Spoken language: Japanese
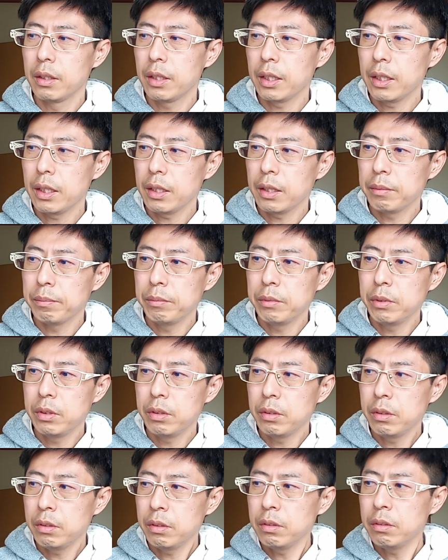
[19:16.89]
ただ、無
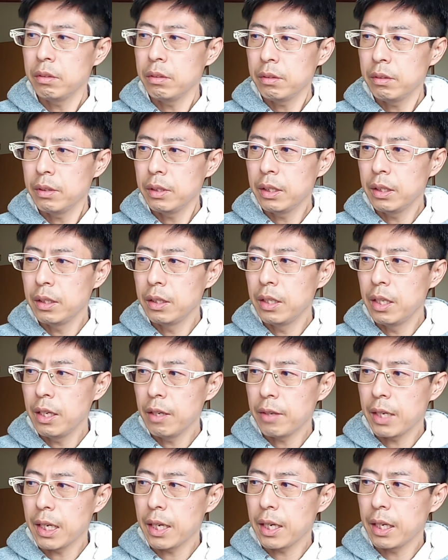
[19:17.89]
風
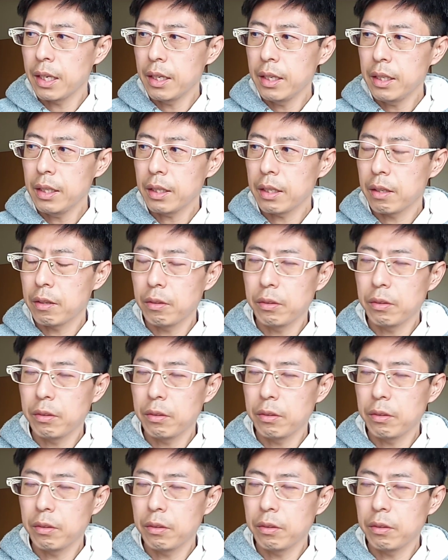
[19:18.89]
ではあれ、